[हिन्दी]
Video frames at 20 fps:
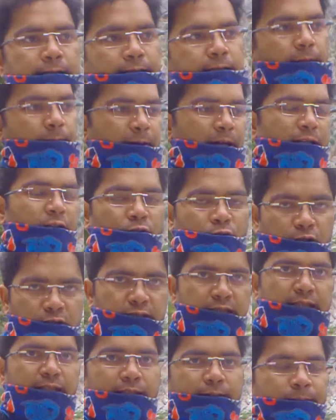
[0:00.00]
के कपाट खुल
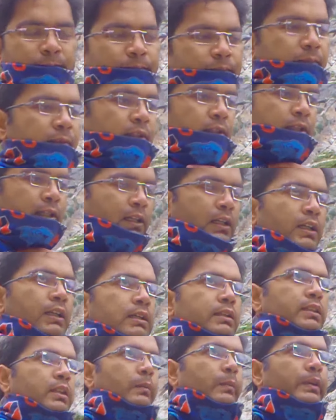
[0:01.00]
जाए
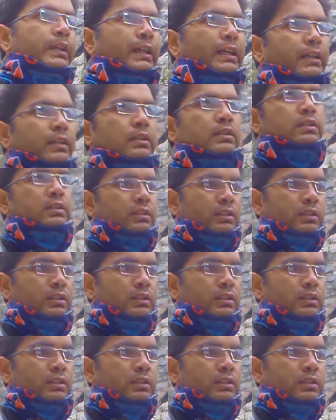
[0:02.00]
तभी आएँ